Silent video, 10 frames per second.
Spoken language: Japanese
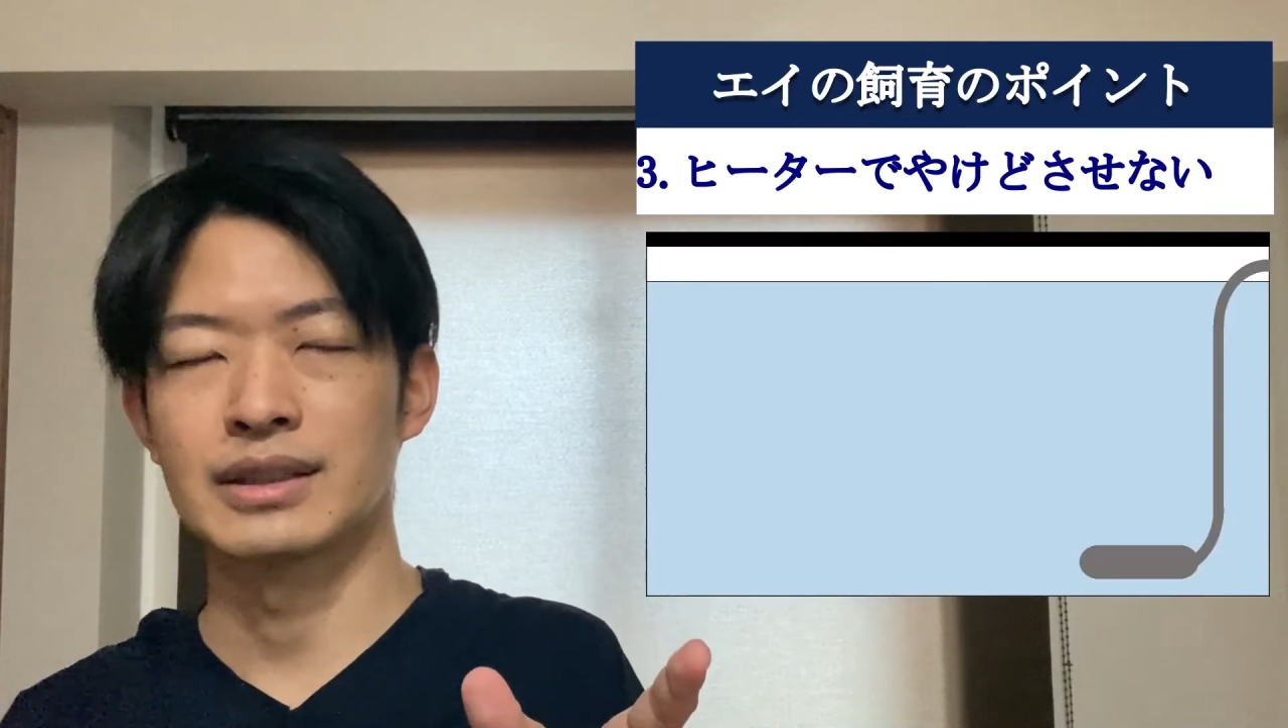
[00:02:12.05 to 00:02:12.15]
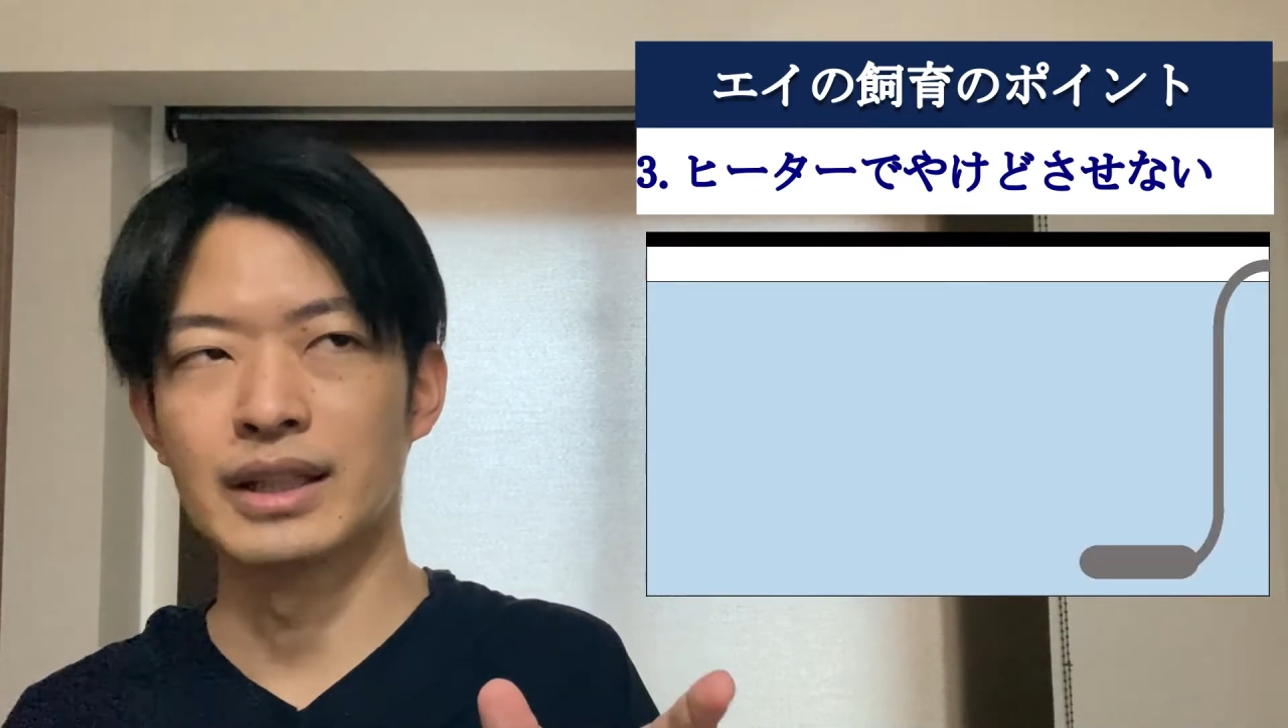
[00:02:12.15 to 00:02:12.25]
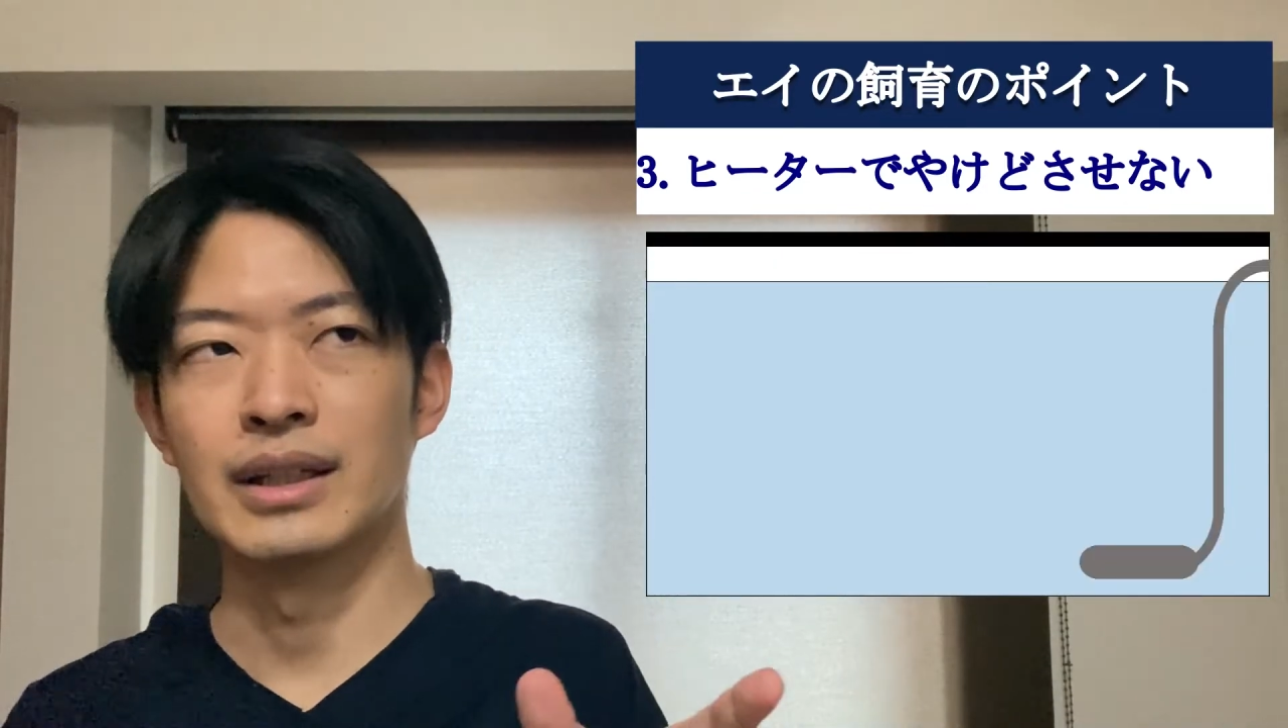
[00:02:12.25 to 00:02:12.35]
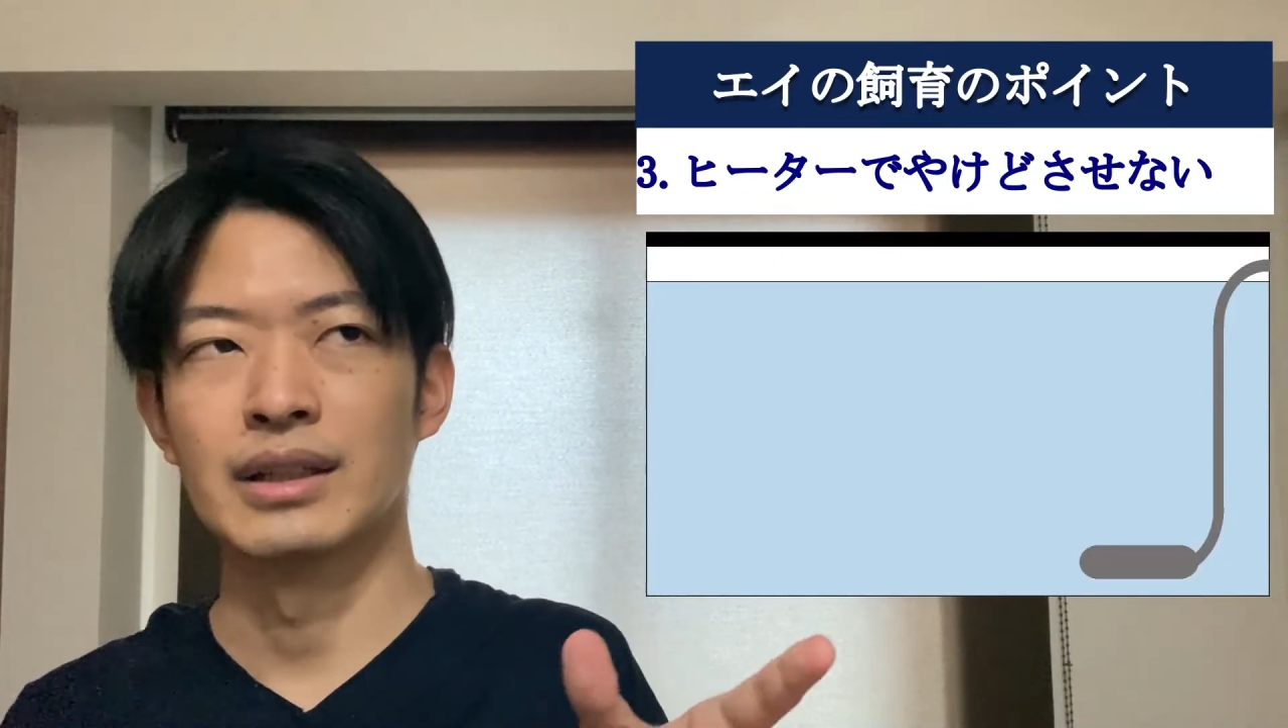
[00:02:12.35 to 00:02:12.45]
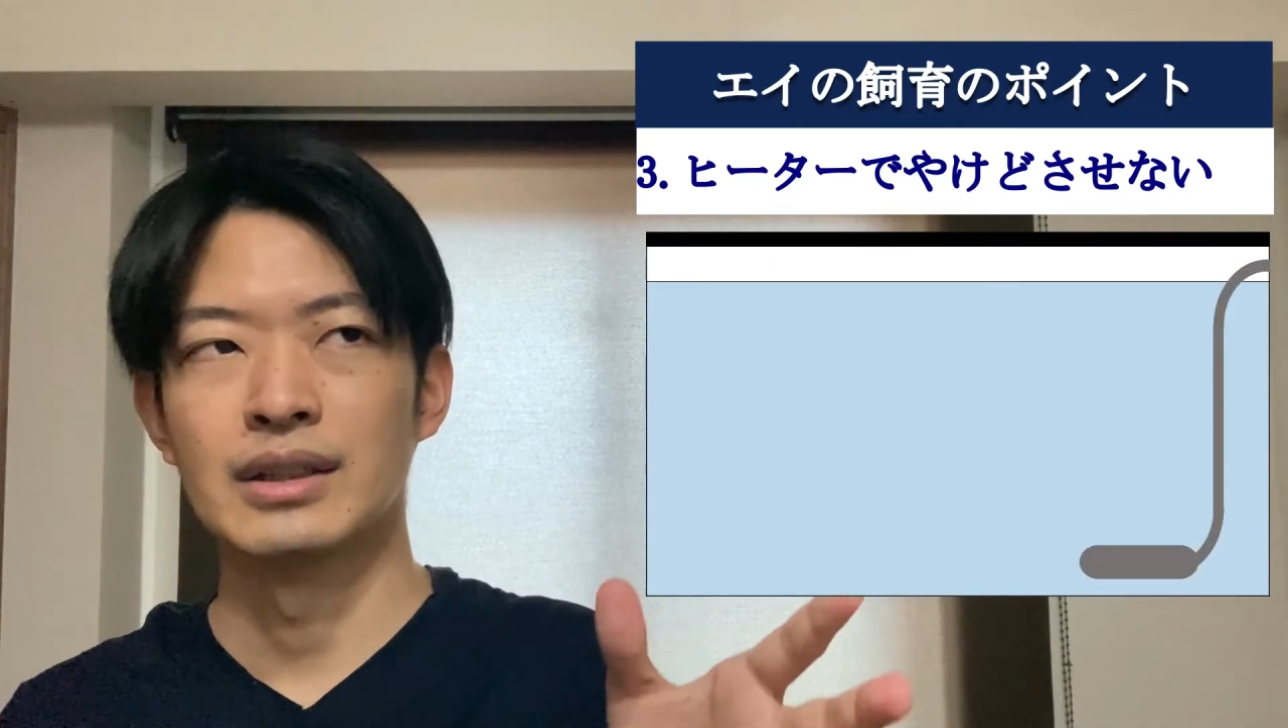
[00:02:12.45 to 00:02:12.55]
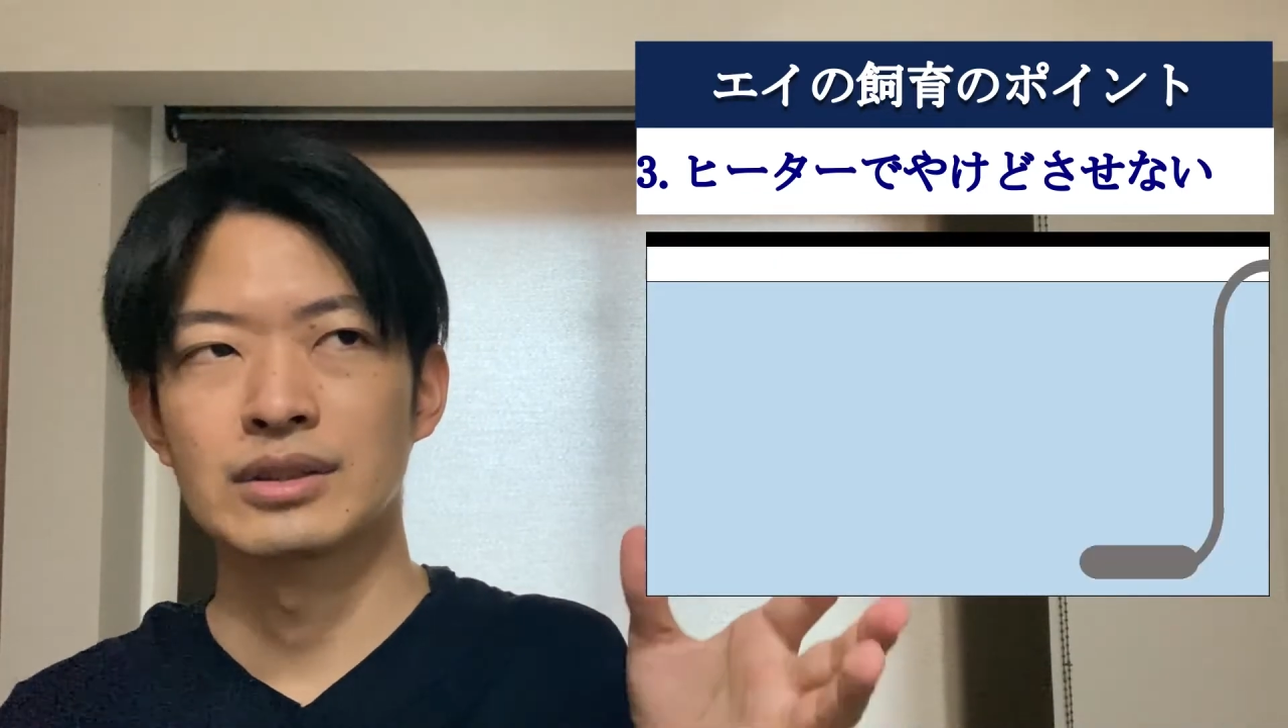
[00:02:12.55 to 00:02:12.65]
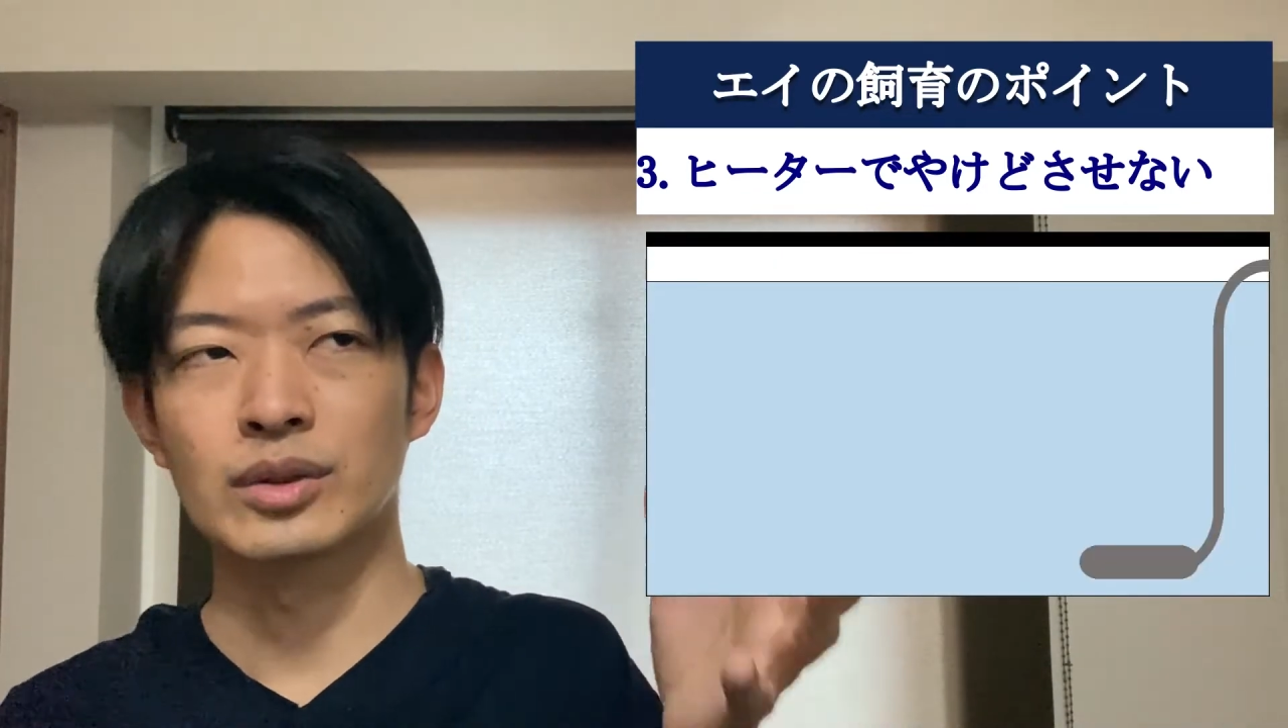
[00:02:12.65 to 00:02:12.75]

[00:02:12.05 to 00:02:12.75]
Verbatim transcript: て、